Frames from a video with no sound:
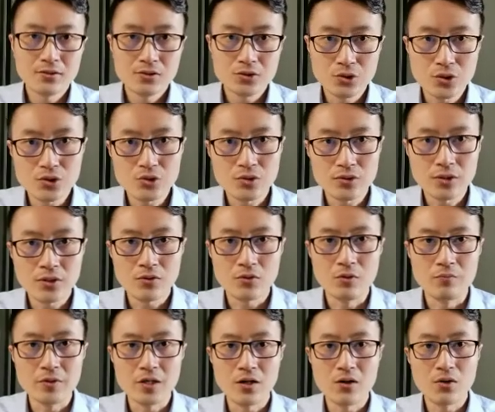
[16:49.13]
所以说呢，
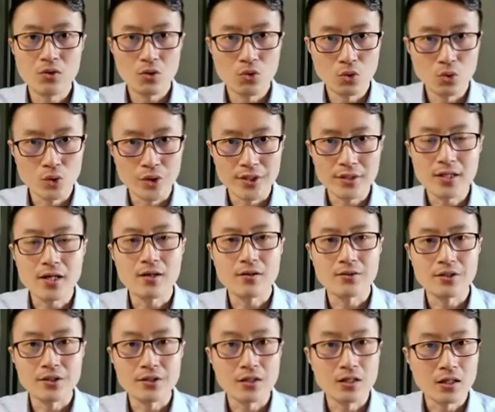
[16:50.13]
我们要回到
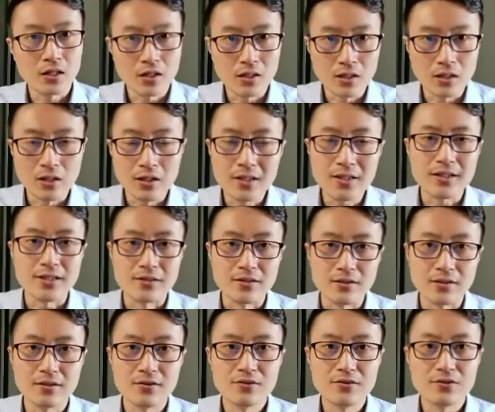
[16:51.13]
一个合理
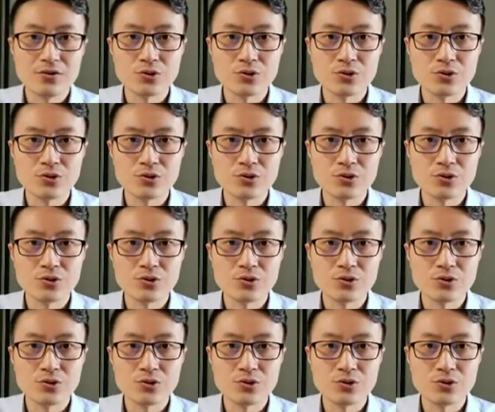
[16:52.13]
的